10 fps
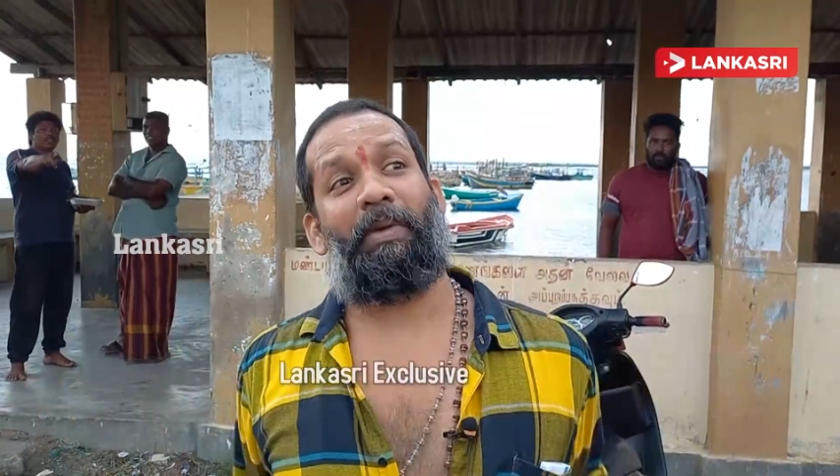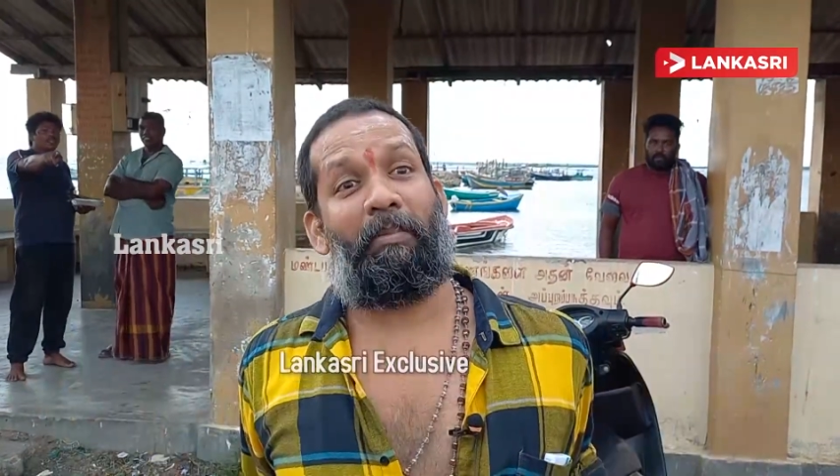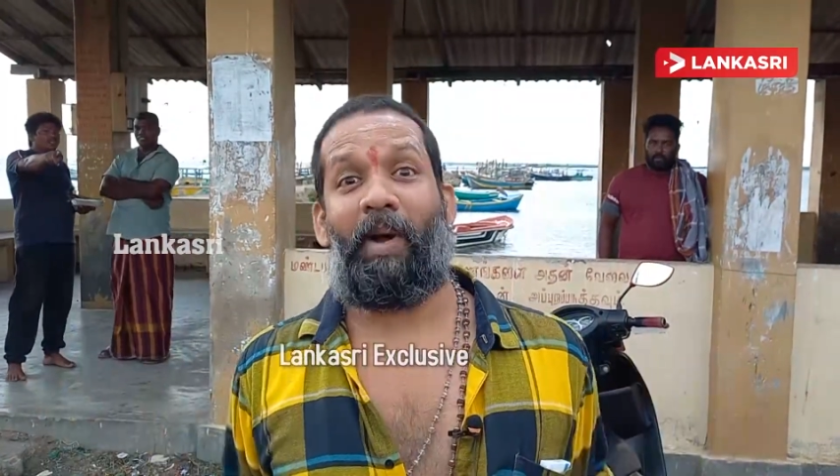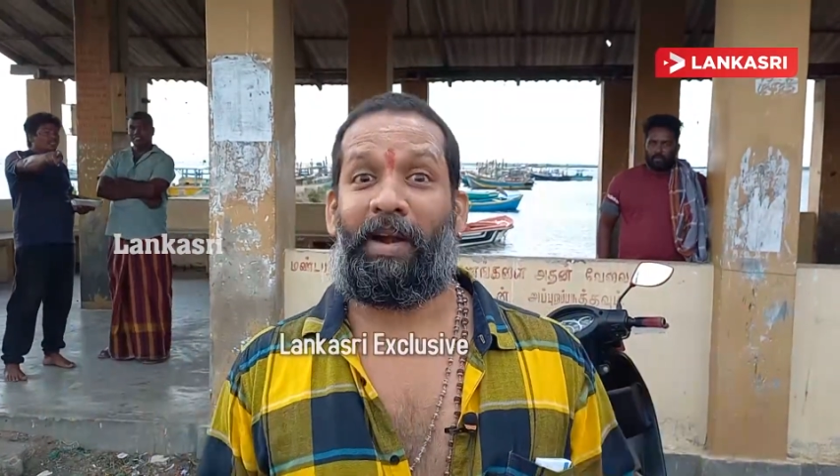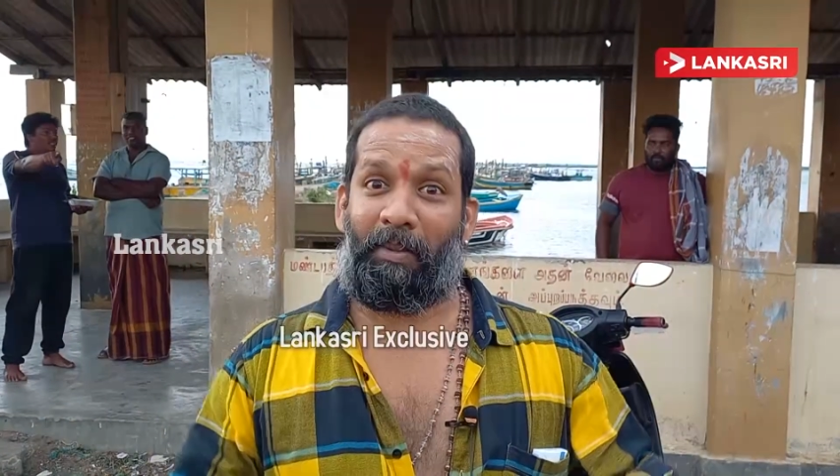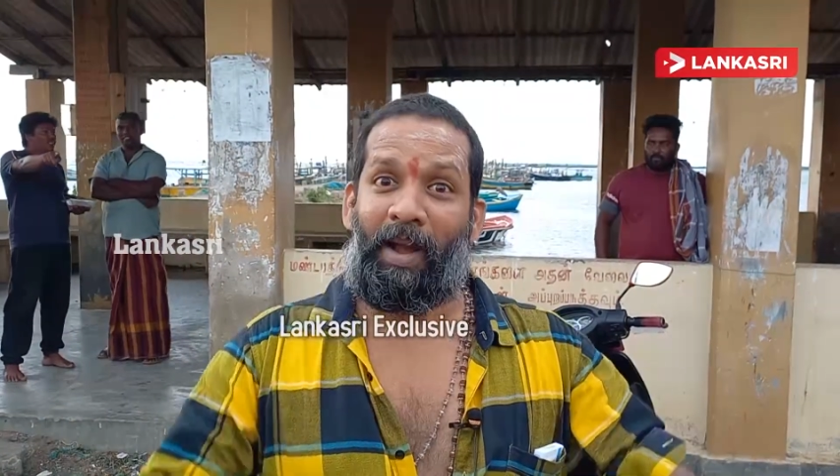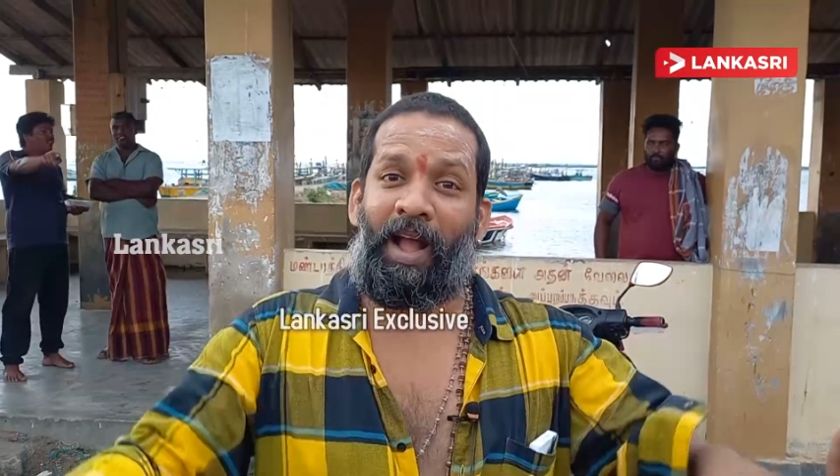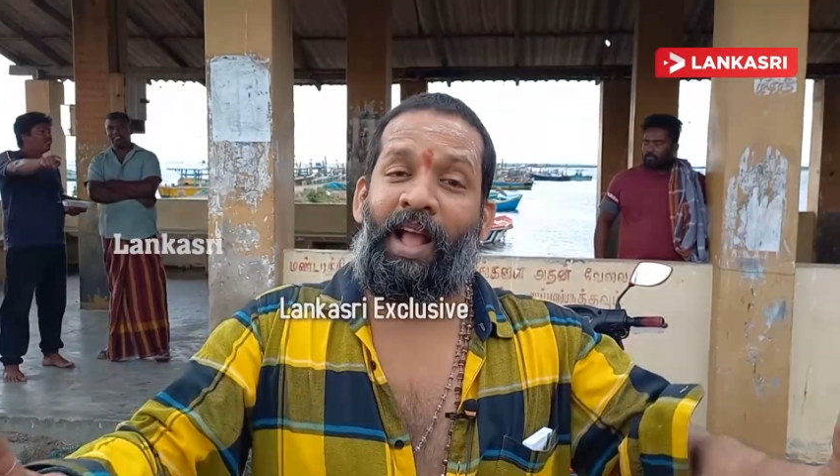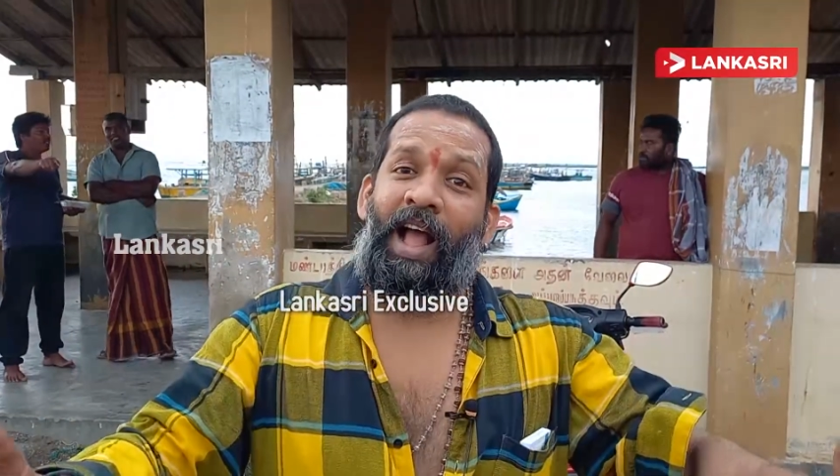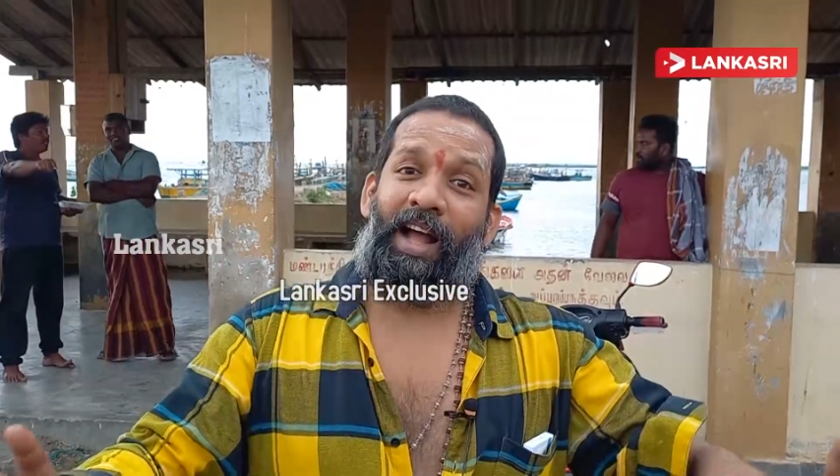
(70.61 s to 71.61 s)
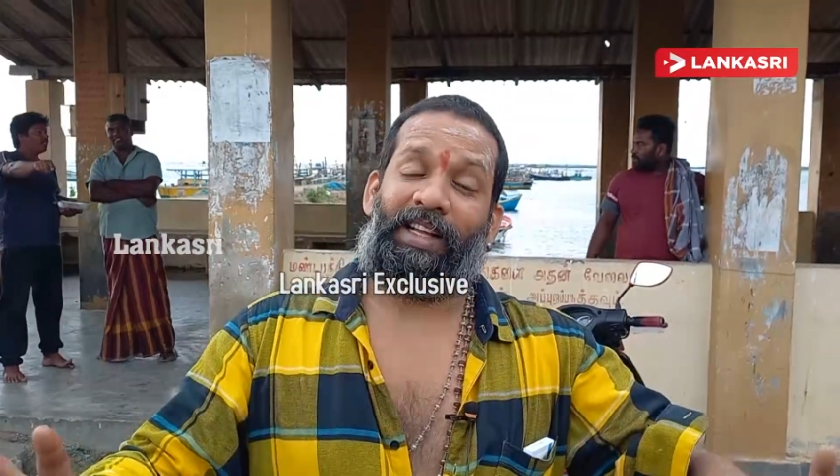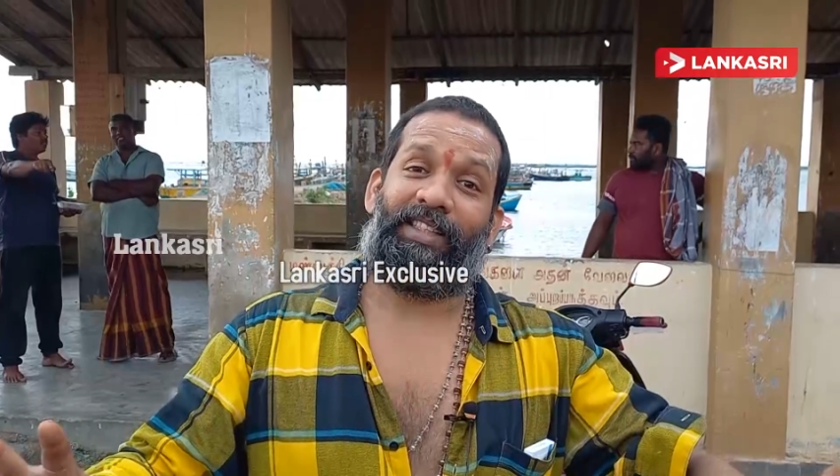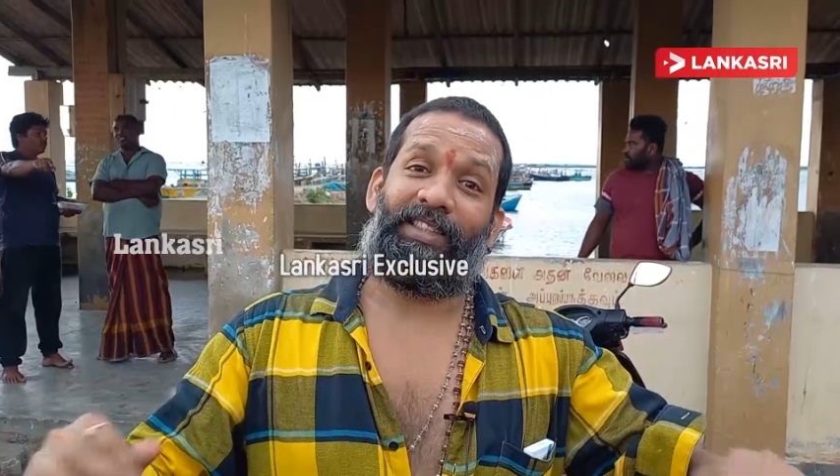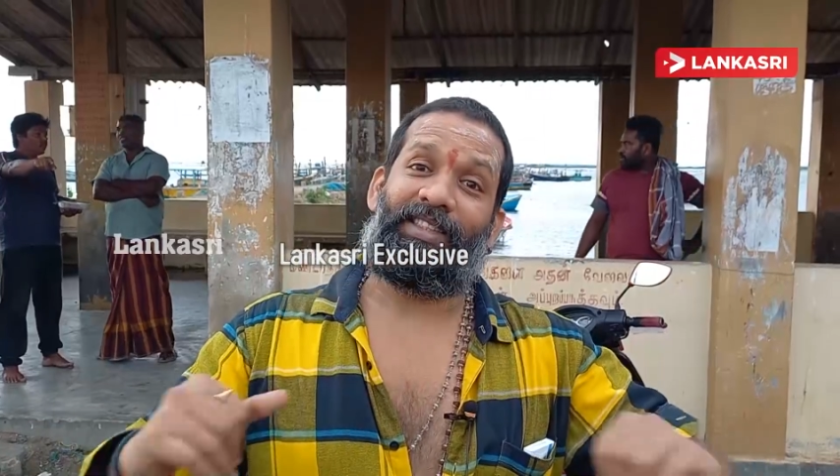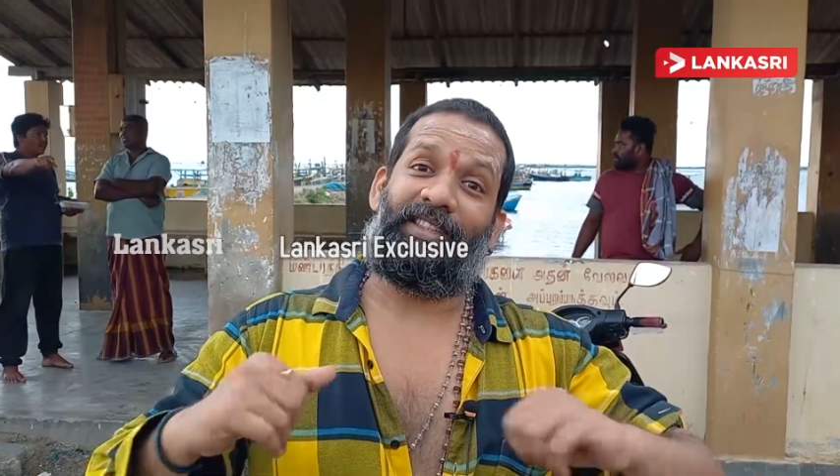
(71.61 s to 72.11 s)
பிரம்மாண்டமாக அதாவது